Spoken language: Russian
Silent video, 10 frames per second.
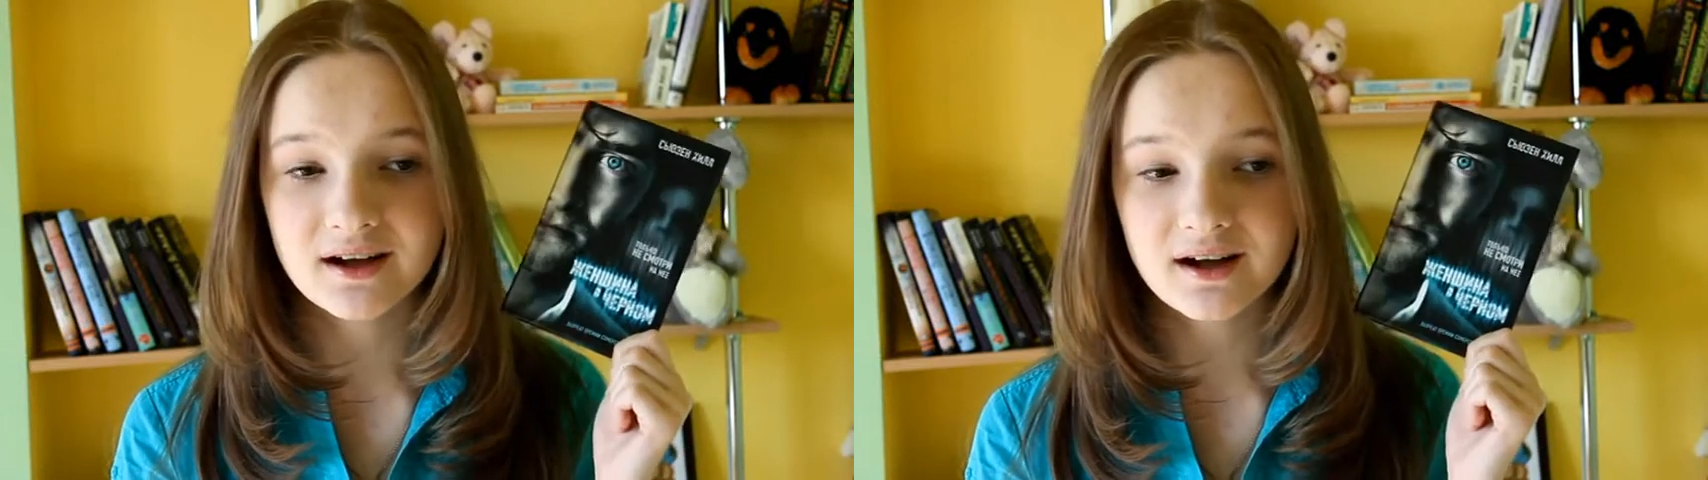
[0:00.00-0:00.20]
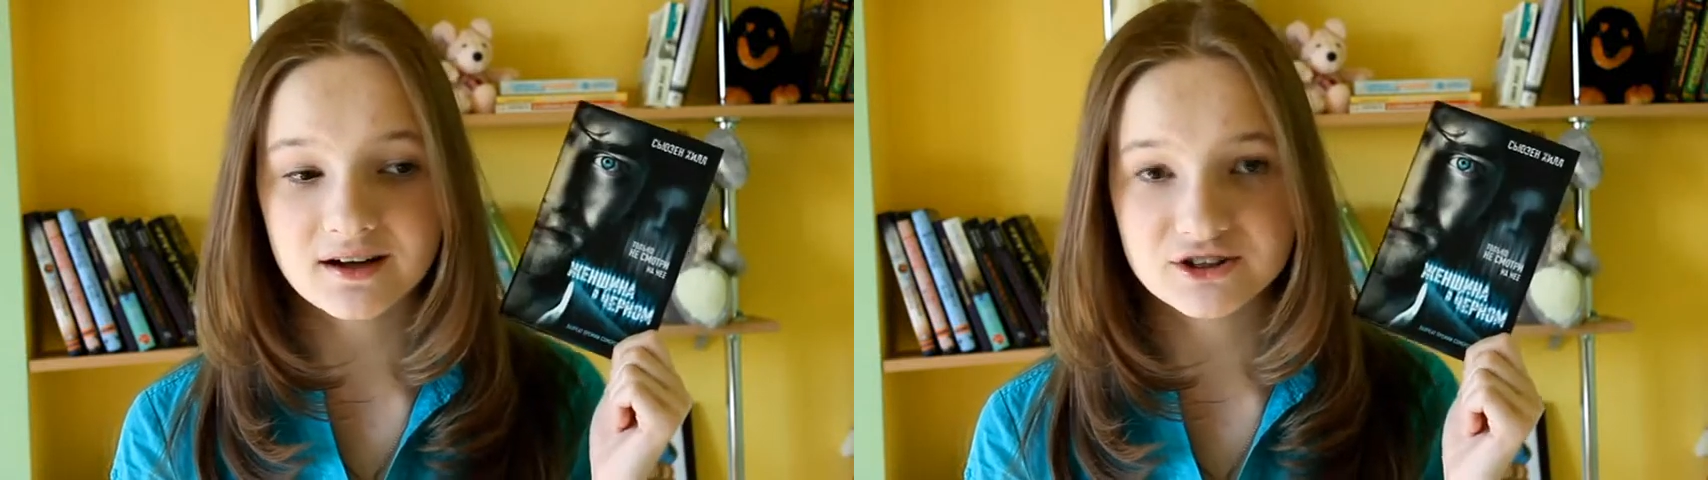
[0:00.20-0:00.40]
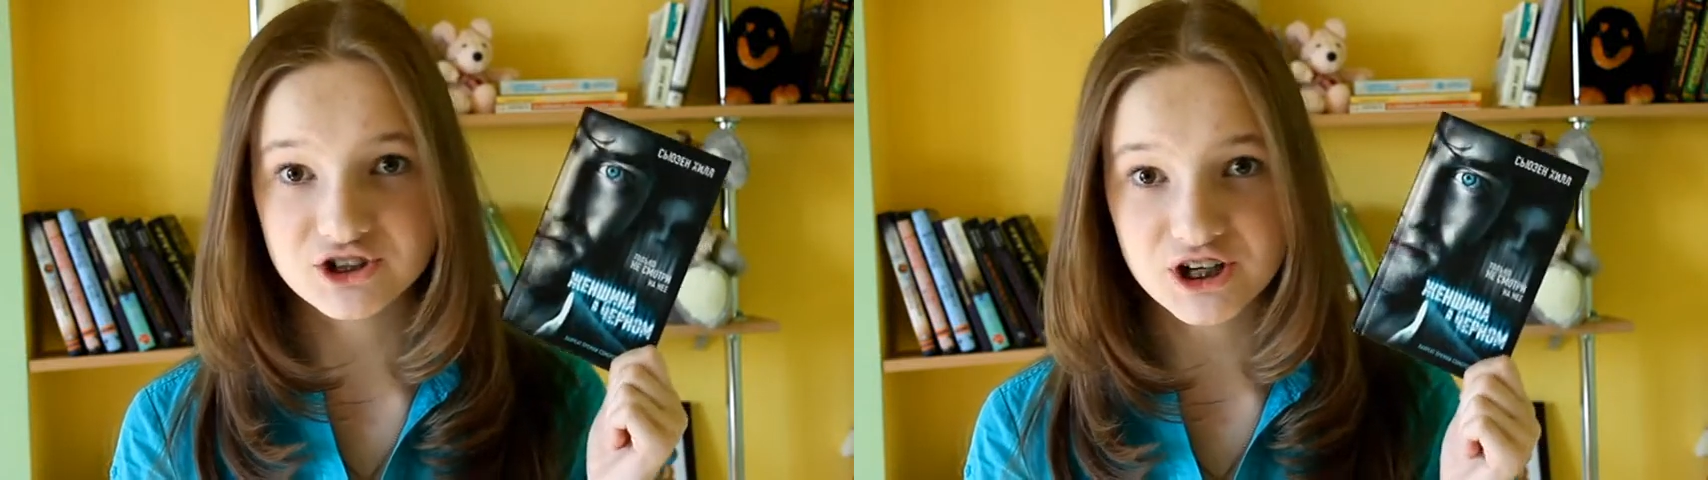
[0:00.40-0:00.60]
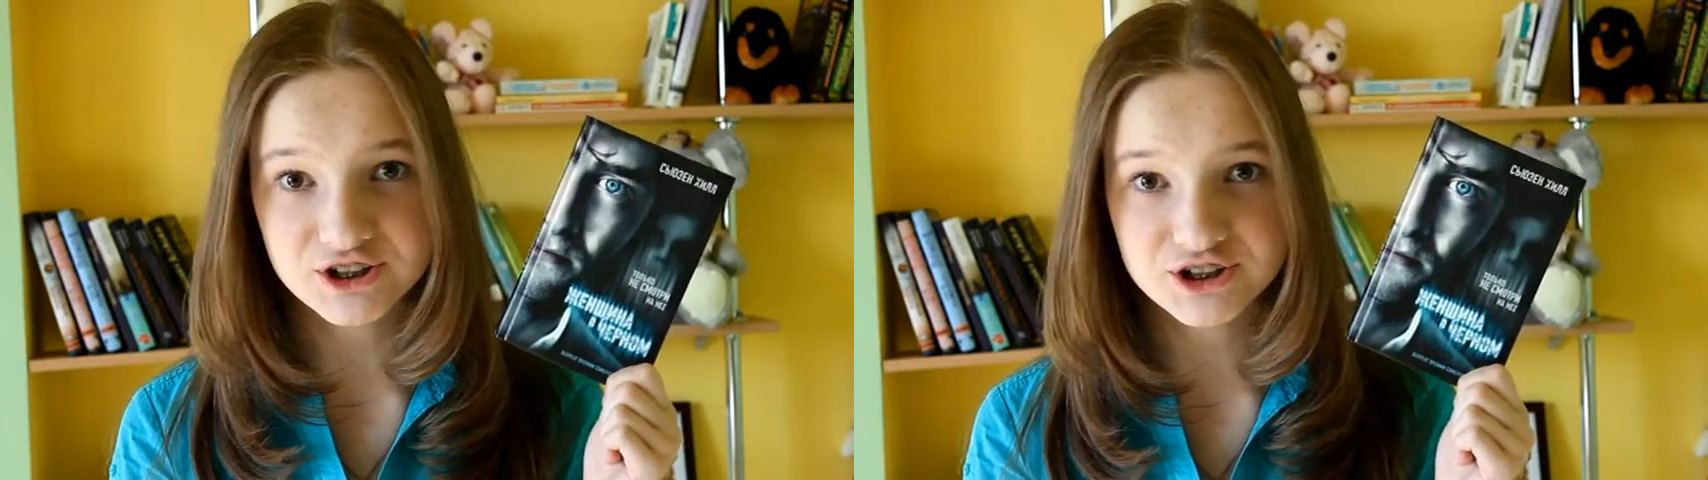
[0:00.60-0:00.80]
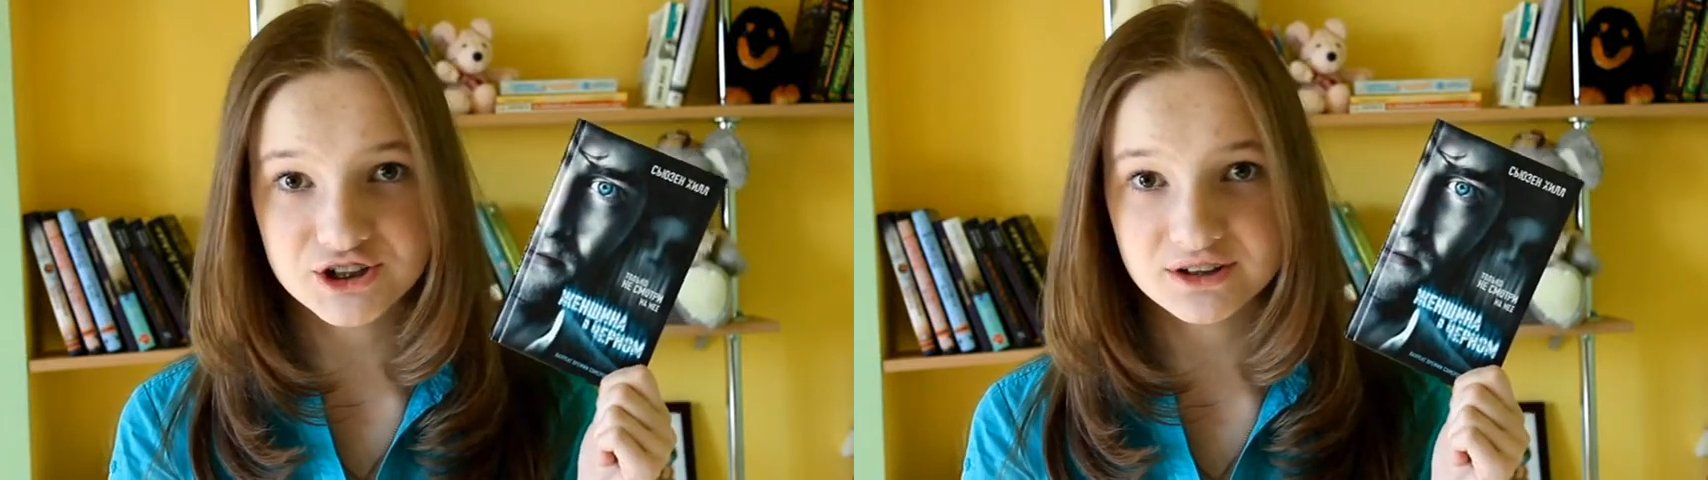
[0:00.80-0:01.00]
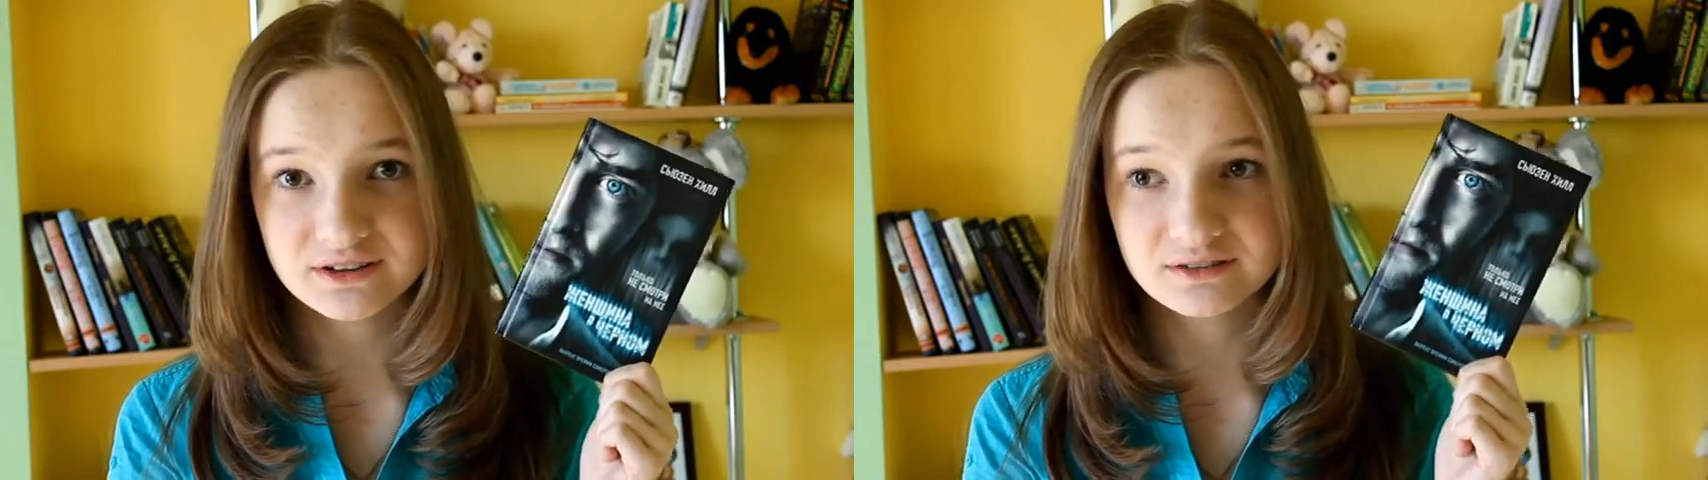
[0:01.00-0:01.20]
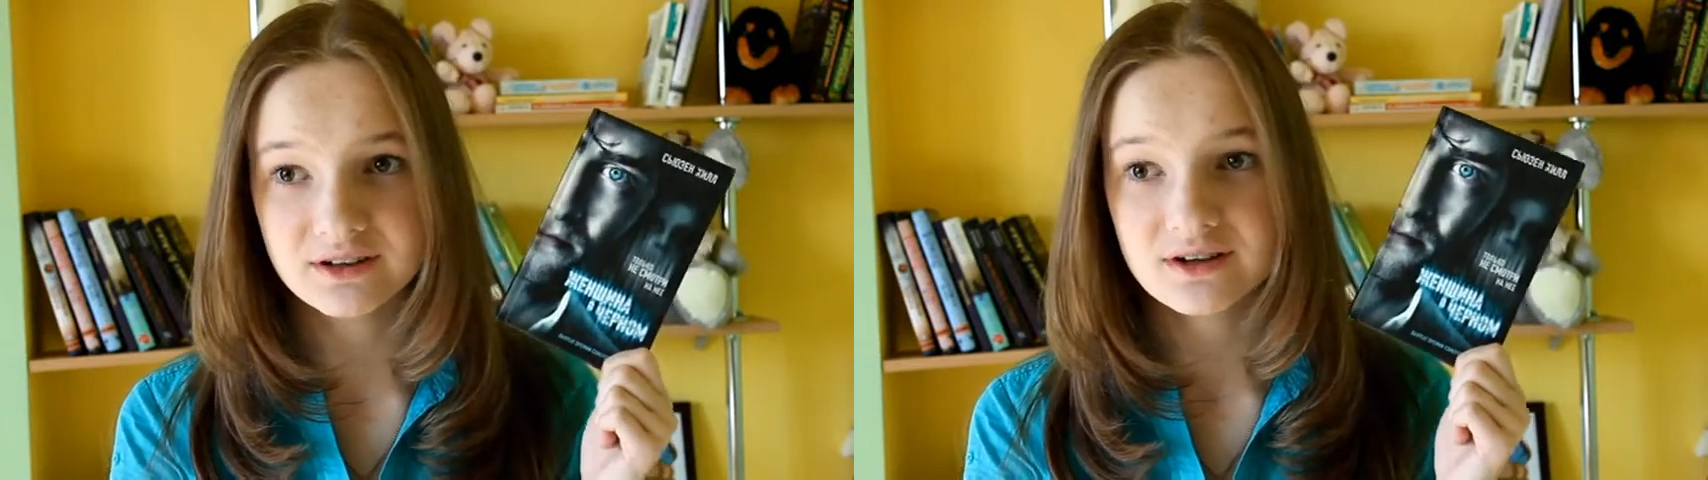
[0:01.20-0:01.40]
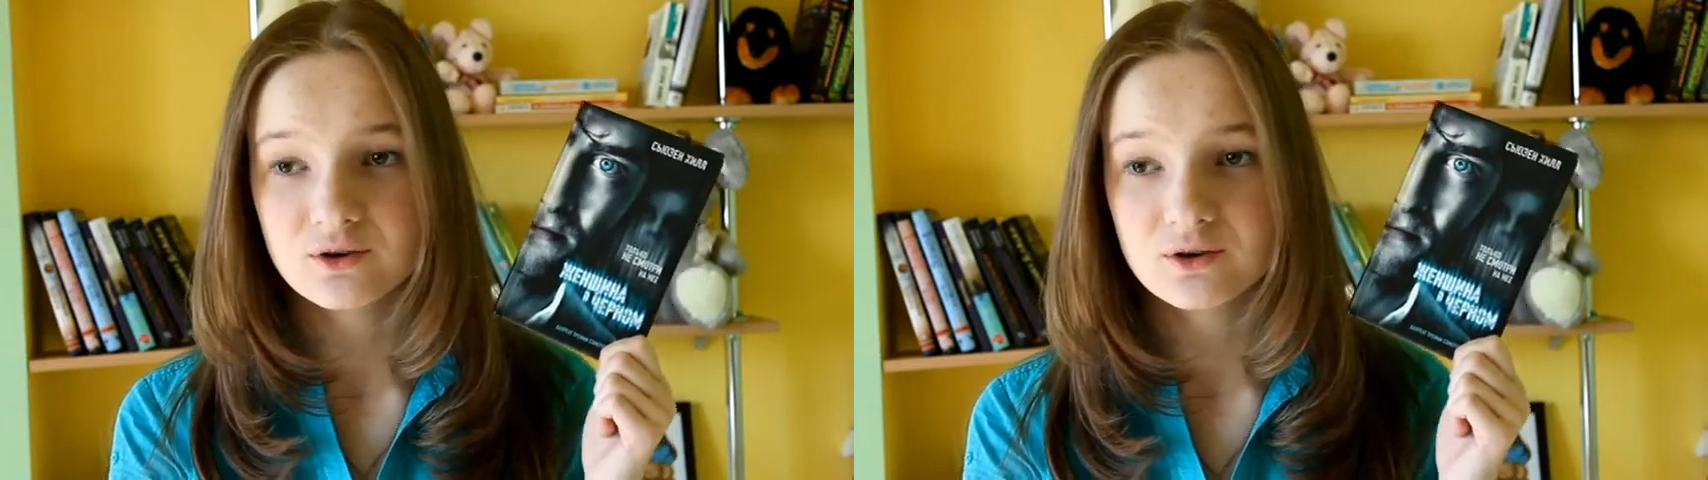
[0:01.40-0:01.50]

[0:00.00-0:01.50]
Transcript: а, женщина,